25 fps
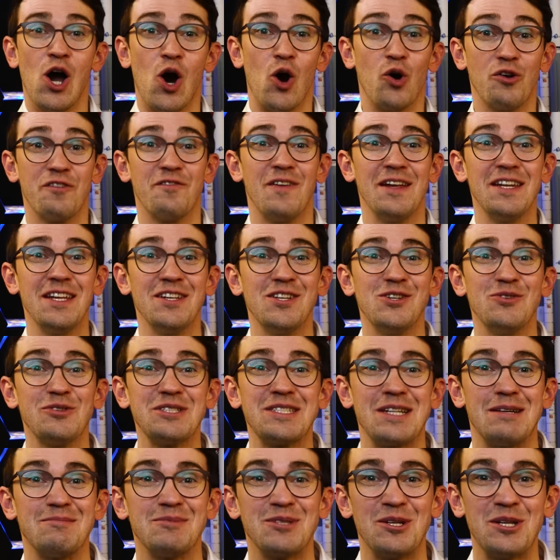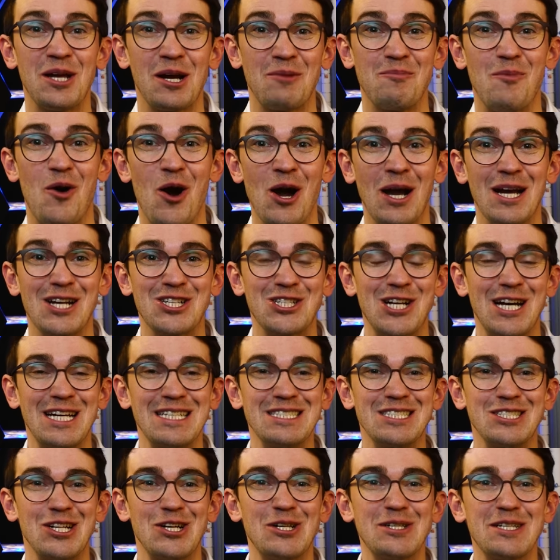und wenn die News am Sonntagmorgen
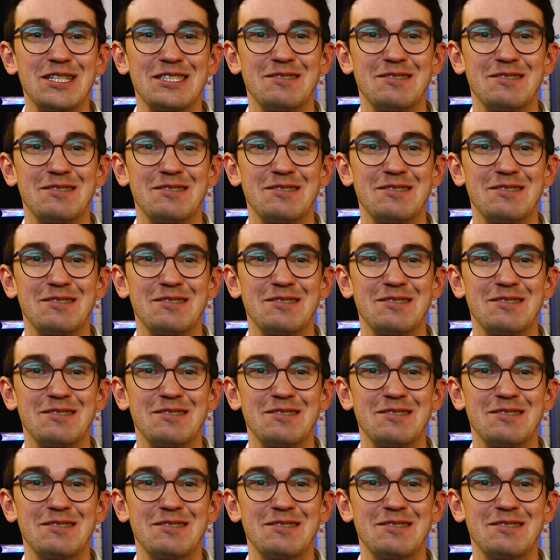erscheinen, sollte